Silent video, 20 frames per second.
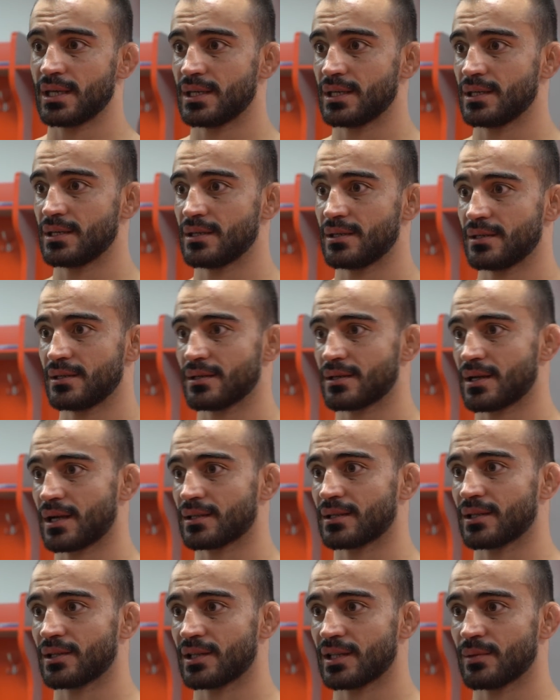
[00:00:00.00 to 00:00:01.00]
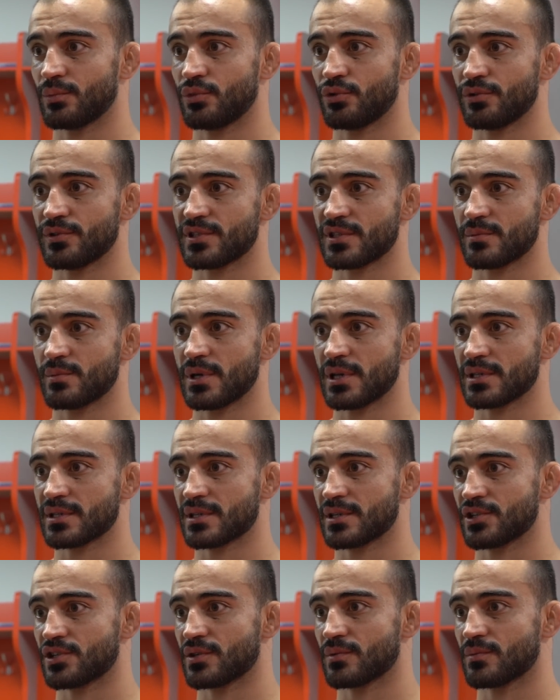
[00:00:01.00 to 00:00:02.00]
И как-то надо будет себя,
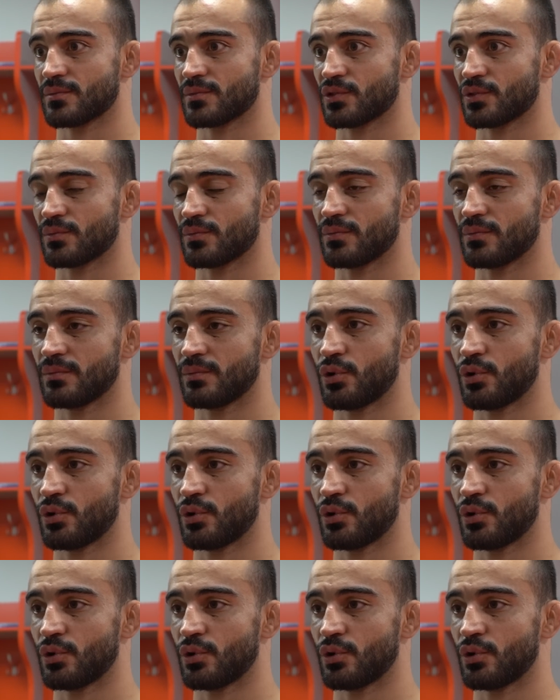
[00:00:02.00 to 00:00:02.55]
скажем, ну,